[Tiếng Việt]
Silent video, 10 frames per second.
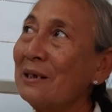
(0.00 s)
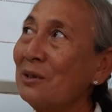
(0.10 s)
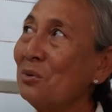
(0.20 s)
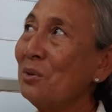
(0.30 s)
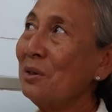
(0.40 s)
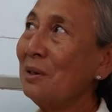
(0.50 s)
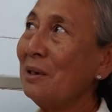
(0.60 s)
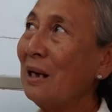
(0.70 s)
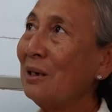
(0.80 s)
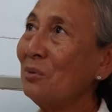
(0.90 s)
là tôi
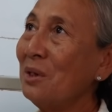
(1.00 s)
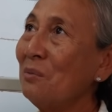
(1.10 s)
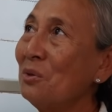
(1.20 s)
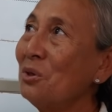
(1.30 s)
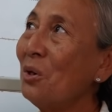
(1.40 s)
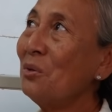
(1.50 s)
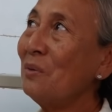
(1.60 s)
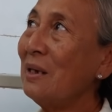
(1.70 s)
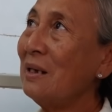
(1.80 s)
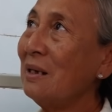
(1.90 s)
lần đầu tiên bữa tối tôi
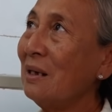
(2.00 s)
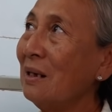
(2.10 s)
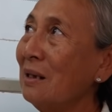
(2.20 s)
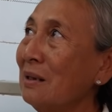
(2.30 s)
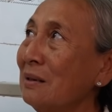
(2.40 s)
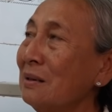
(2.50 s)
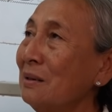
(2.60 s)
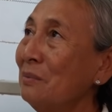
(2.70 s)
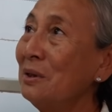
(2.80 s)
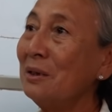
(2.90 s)
đi là
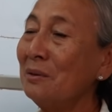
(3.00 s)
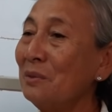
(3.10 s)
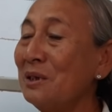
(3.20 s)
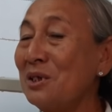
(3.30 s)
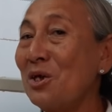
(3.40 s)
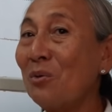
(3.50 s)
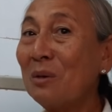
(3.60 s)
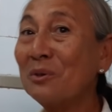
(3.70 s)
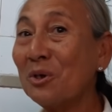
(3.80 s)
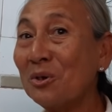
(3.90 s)
bữa tôi bữa đi vô là
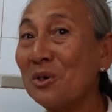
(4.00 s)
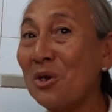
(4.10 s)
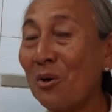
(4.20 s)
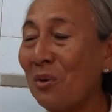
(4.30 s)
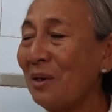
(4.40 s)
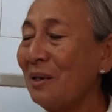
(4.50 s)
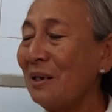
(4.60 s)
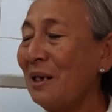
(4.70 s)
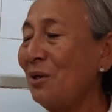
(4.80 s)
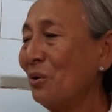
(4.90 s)
bữa tối tôi vô á
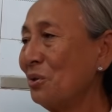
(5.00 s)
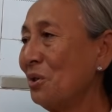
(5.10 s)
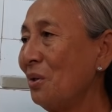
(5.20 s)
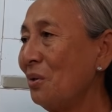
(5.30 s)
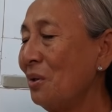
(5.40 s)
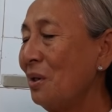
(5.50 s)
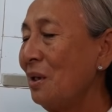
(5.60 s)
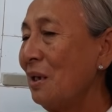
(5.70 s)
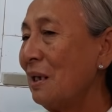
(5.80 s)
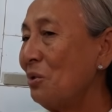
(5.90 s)
lấy cho nó
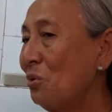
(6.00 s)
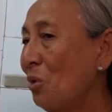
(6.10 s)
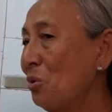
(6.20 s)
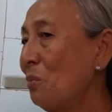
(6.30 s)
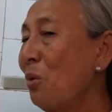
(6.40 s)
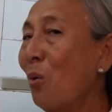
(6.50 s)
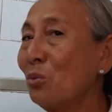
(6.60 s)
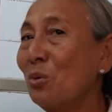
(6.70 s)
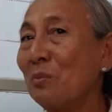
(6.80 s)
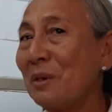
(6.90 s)
cái tôi ngồi trong phòng
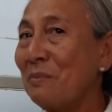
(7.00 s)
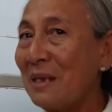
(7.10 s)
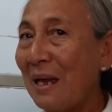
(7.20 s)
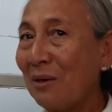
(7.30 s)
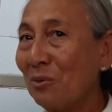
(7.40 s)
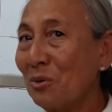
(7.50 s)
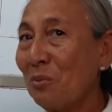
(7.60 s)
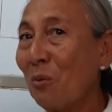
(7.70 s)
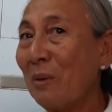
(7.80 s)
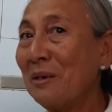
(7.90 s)
tôi không dám ra ngồi trong
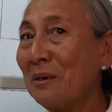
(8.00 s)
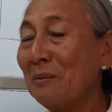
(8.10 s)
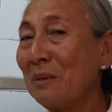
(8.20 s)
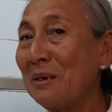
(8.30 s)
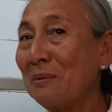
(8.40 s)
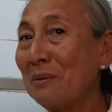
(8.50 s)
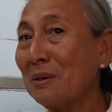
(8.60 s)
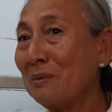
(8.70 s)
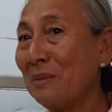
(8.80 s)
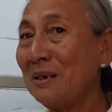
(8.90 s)
phòng mấy người mấy
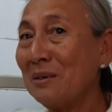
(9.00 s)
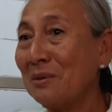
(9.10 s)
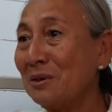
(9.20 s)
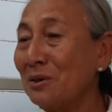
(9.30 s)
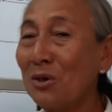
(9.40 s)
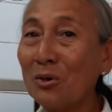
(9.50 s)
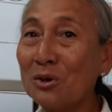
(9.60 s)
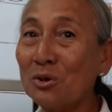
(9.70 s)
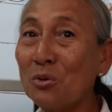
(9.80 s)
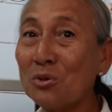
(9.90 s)
người mấy người đưa đồ
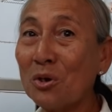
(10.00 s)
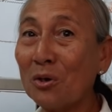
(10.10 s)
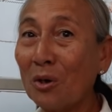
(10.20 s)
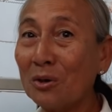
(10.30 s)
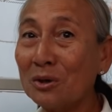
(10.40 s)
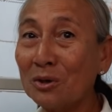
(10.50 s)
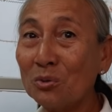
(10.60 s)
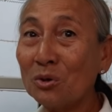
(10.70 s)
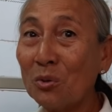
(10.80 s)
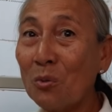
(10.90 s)
tươi thuốc cho rồi nó tươi
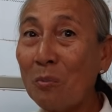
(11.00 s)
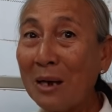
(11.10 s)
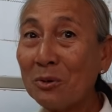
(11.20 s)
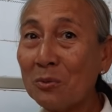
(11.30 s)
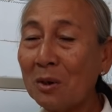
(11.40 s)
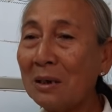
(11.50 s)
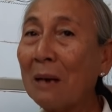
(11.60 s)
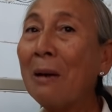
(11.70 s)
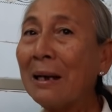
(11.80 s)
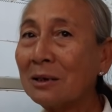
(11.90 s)
thuốc cho uống phát thuốc nó
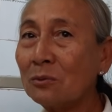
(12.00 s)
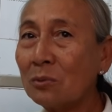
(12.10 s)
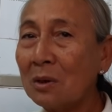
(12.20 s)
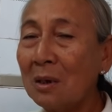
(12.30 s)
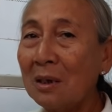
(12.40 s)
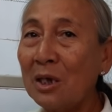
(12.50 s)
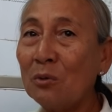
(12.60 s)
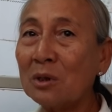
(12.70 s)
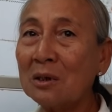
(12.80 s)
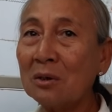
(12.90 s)
đang phát thuốc
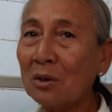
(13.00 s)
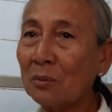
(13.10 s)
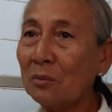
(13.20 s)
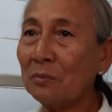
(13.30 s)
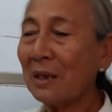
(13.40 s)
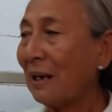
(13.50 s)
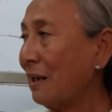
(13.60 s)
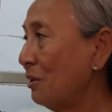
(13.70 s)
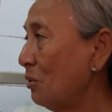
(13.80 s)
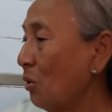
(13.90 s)
kêu tin rồi nằm nằm tà
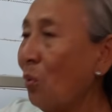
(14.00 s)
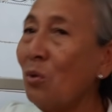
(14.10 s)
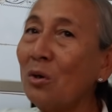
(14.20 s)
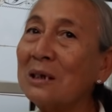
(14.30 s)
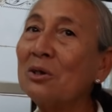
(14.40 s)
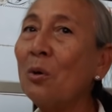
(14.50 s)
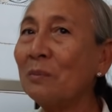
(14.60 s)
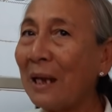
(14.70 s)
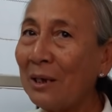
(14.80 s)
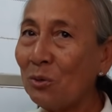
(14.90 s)
là nó ngủ nó chắc nó
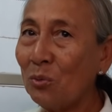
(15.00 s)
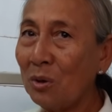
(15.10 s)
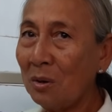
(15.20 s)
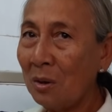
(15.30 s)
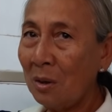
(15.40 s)
không thấy tôi